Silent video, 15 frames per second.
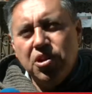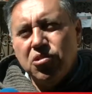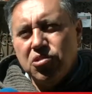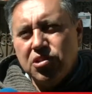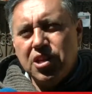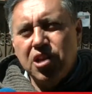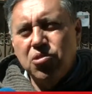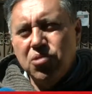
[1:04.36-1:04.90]
que nos
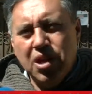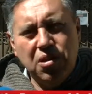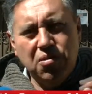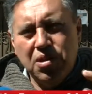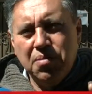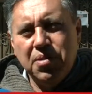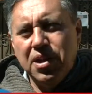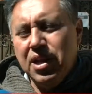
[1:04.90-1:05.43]
está ayudando
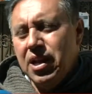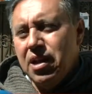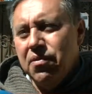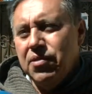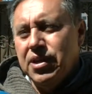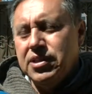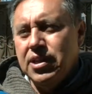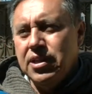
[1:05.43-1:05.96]
de manera
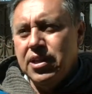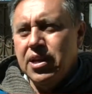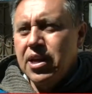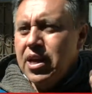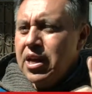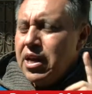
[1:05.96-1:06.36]
fehaciente,